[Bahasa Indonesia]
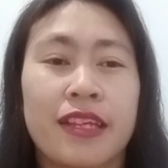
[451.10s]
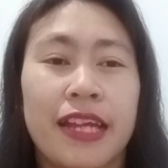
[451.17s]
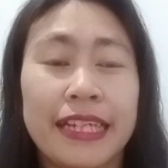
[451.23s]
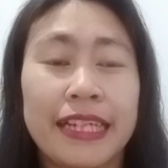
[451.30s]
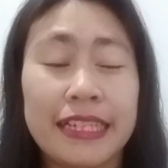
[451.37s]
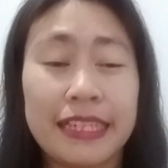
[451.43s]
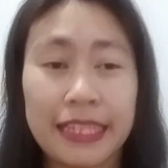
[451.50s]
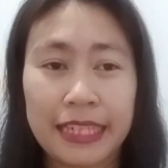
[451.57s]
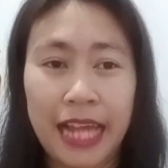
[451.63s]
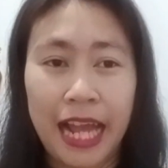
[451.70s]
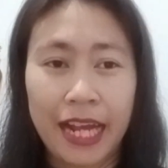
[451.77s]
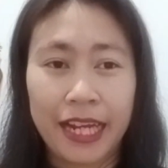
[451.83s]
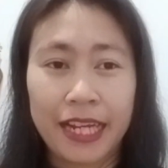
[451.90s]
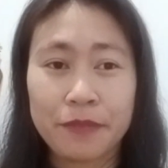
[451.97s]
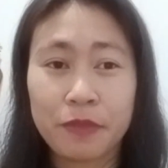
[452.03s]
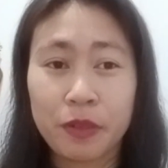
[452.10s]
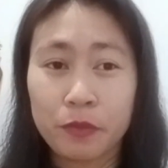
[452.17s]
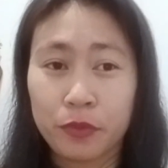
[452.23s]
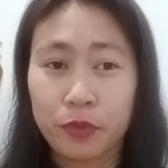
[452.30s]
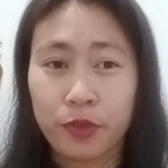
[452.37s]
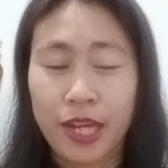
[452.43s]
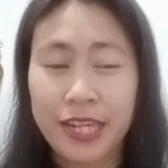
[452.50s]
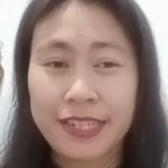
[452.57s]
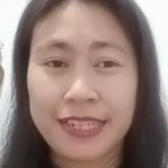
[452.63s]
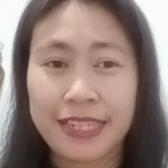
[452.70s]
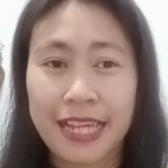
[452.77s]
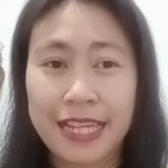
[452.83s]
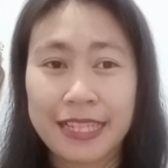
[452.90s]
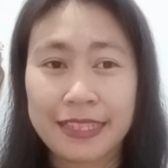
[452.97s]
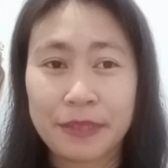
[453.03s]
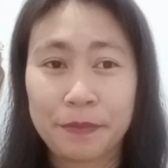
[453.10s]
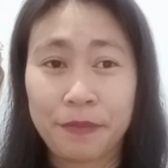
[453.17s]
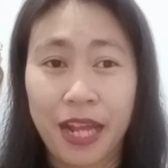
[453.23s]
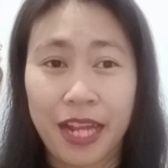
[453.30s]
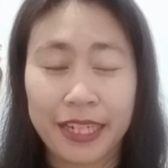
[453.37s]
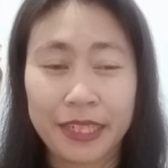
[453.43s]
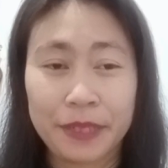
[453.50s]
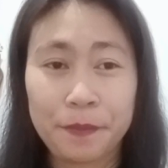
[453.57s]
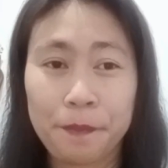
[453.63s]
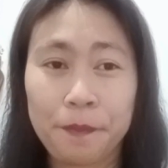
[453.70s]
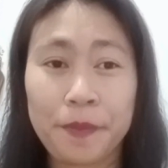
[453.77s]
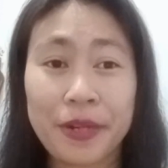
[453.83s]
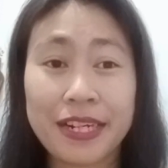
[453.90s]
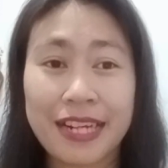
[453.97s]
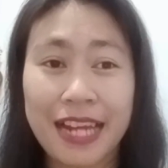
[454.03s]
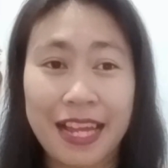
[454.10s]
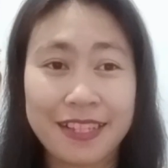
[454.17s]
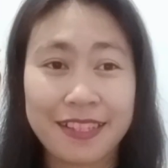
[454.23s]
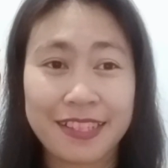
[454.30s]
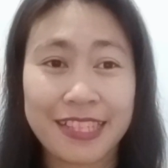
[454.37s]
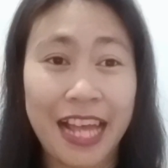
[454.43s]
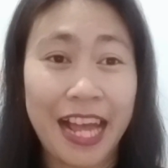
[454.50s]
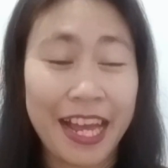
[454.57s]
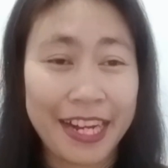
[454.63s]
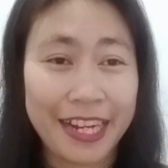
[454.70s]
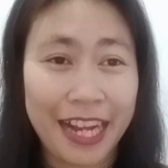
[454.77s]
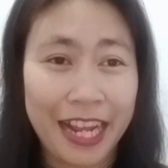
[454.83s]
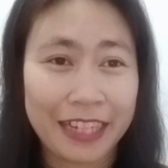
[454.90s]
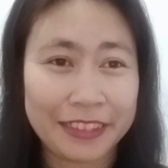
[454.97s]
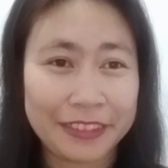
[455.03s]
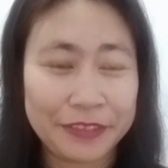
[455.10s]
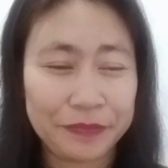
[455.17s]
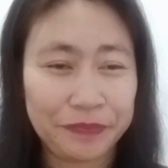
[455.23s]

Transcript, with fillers: ini akan membuat dia semakin penasaran.